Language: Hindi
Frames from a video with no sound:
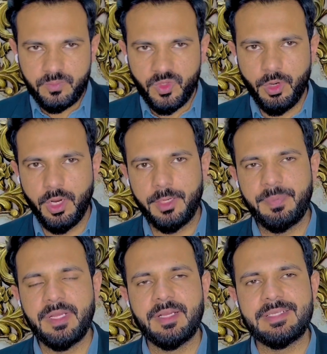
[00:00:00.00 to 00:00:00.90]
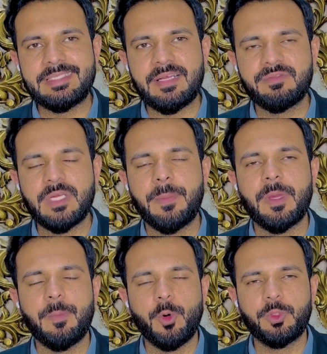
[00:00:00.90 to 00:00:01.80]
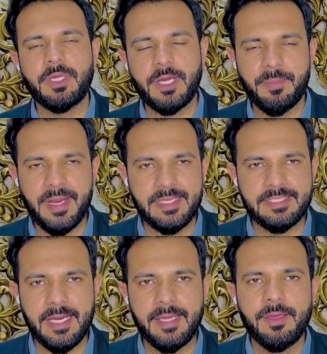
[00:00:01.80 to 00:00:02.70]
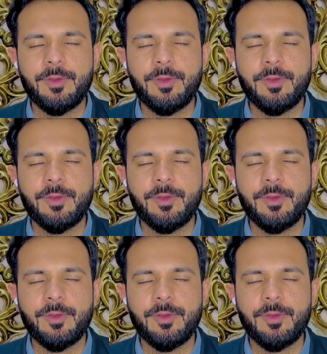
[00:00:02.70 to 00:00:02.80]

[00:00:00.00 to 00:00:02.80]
और फिर रिज़र्व्स आपके बहुत ही कम रह जाएं